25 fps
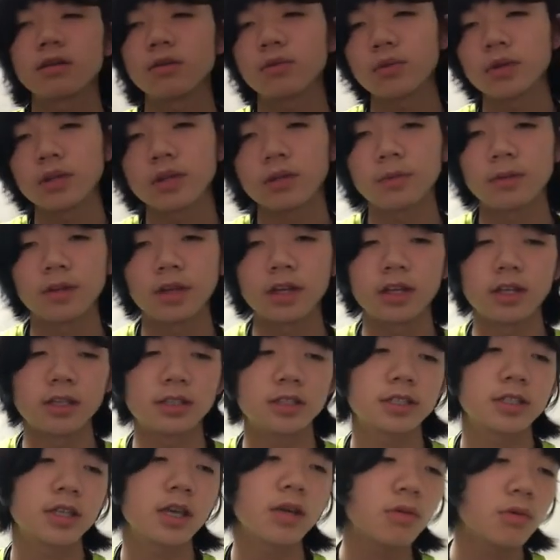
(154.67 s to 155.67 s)
折れてもないで
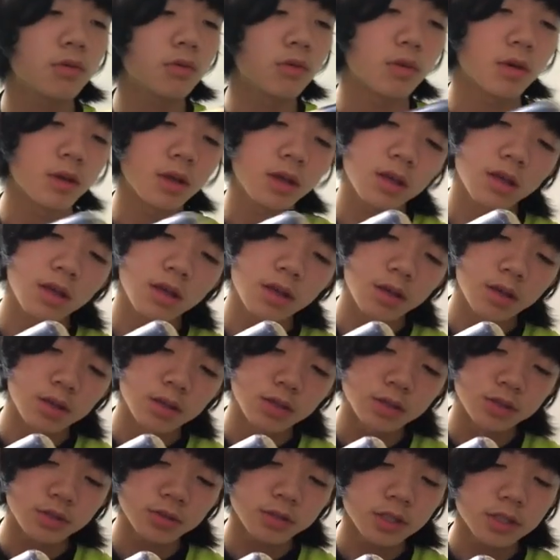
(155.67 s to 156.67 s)
すし、結構、
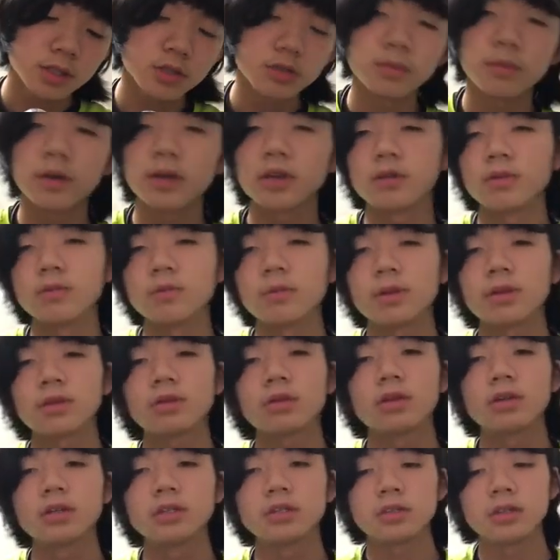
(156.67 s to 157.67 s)
10年以上前のバット
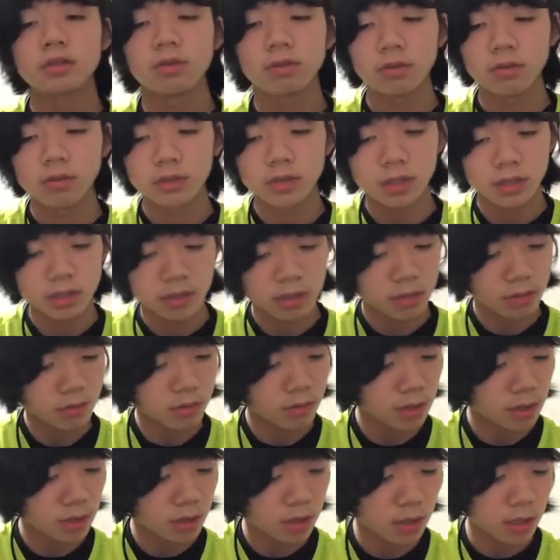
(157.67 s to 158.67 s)
なんですけど、全然
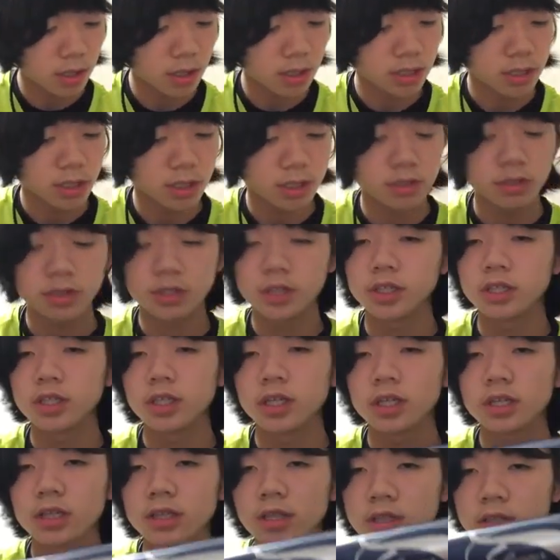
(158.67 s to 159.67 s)
折れてないですし、
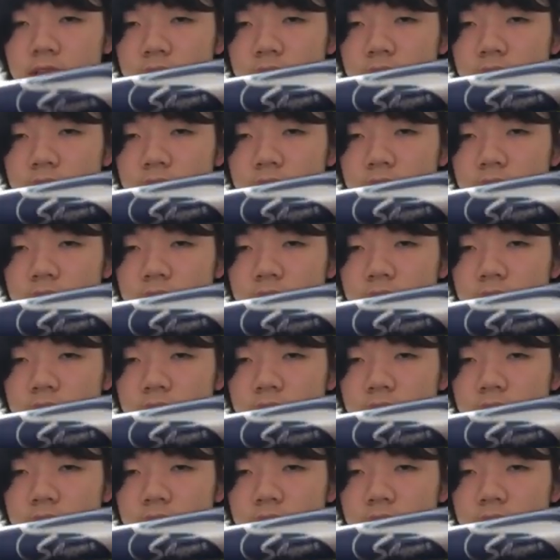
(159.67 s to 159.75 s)
全